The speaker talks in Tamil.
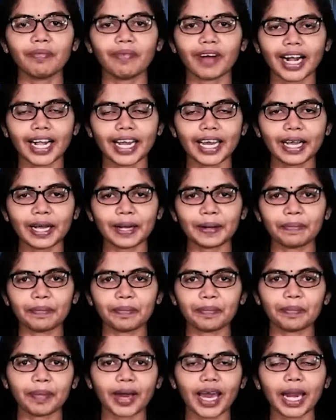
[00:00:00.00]
வணக்கம்
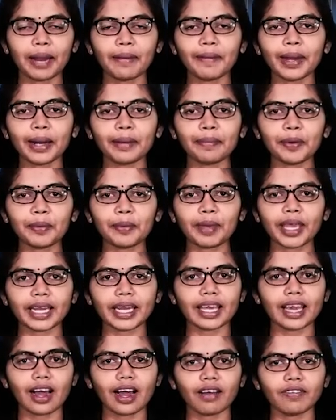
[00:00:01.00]
பரபரப்பு
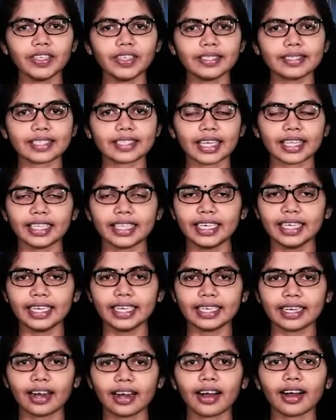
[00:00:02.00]
மீடியாவின்
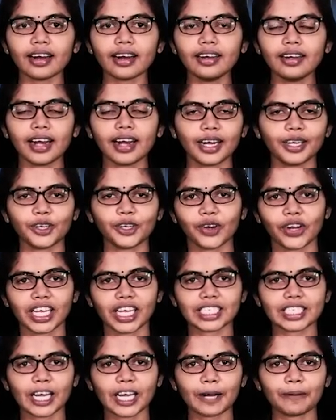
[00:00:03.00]
செய்திகளுக்காக நான்
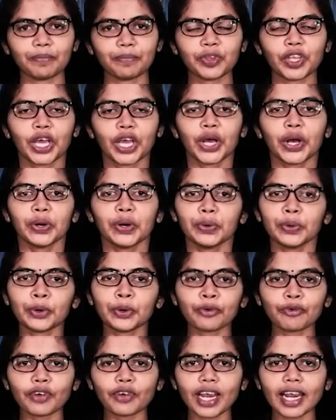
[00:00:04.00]
டொனிட்டா
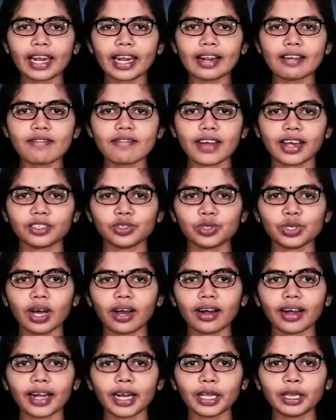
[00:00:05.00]
உக்ரைனில்
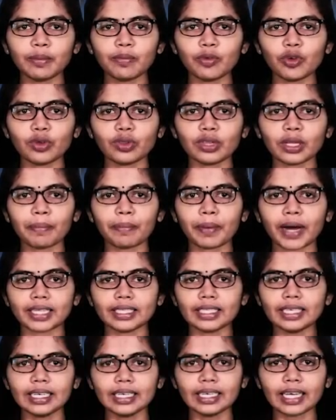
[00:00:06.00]
ரஷ்யா நடத்தும் யுத்தம்
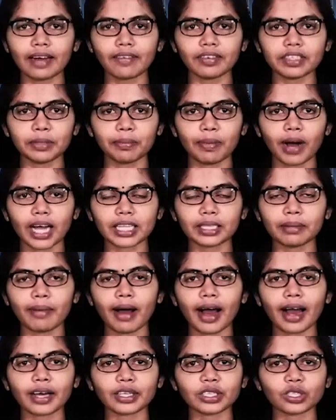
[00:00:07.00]
பதினெட்டாவது
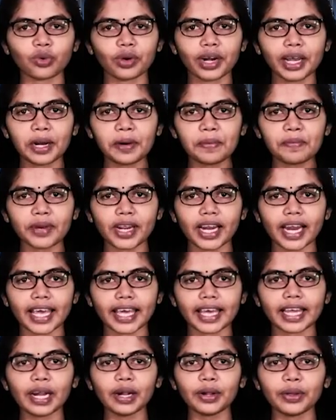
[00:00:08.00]
மாதமாக தொடரும்
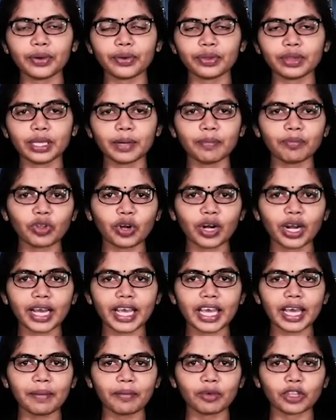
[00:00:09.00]
நிலையில் யுத்தம்
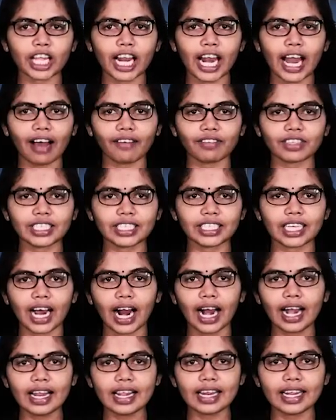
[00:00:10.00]
தொடங்கிய முதலாவது
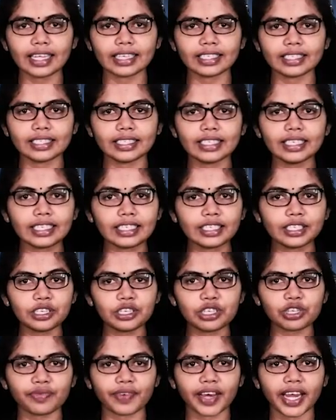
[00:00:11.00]
நாளில் இருந்து
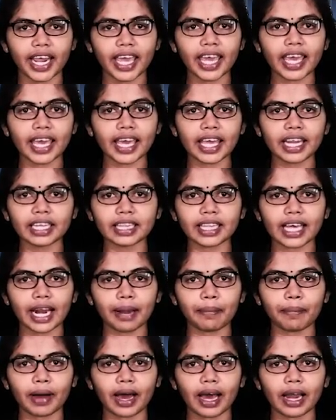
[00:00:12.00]
இன்று வரை
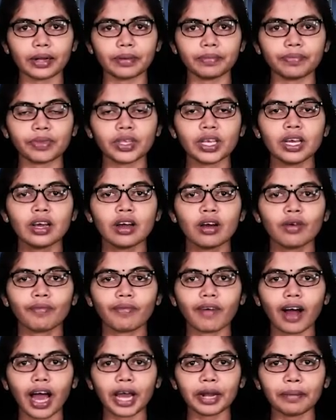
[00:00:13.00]
இருதரப்பாலும்
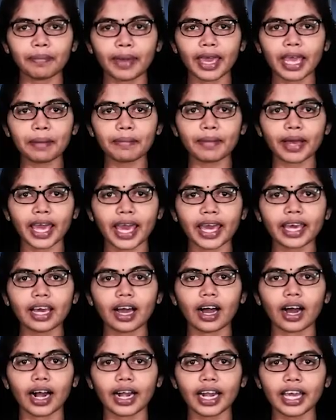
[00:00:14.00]
வான்மேன்மையை
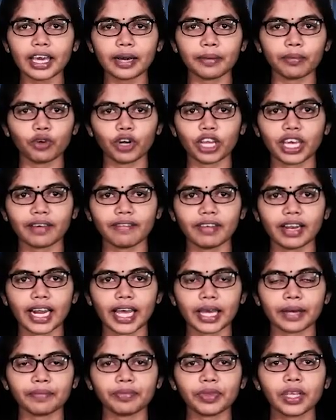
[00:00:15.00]
அடைய முடியவில்லை